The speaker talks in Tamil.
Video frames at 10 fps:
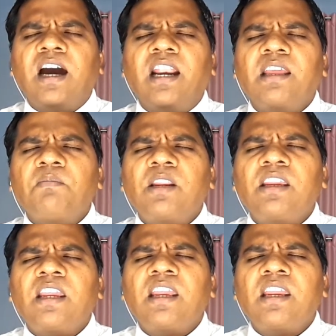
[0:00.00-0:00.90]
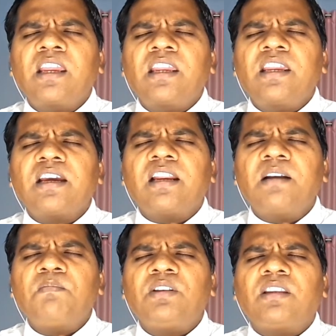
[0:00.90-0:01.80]
அன்னை மரியே எங்கள்
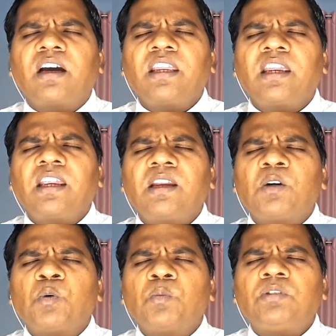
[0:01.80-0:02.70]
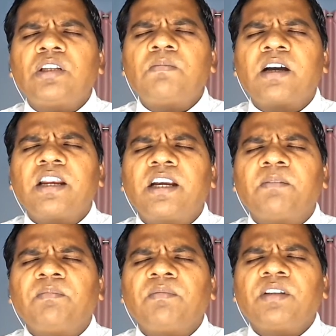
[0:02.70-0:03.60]
அன்பு தாயே உன்
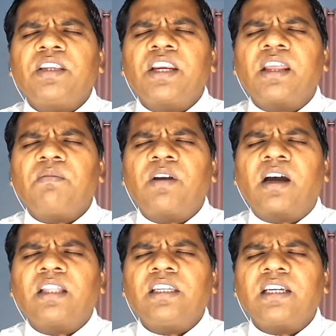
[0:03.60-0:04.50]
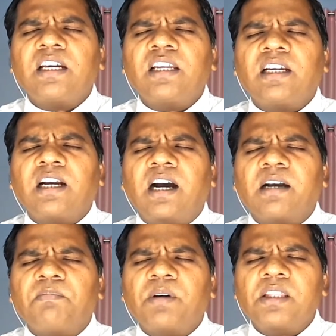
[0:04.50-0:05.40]
திருமகனிடம் இடைவிடாது
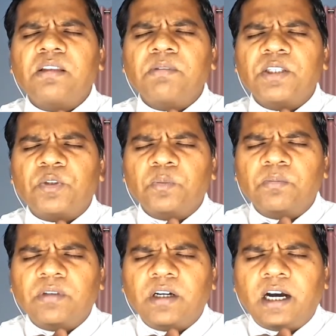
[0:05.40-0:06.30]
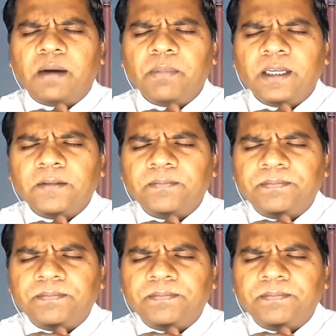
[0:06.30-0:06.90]
எங்களுக்காக பரிந்து பேசும் ஆமேன்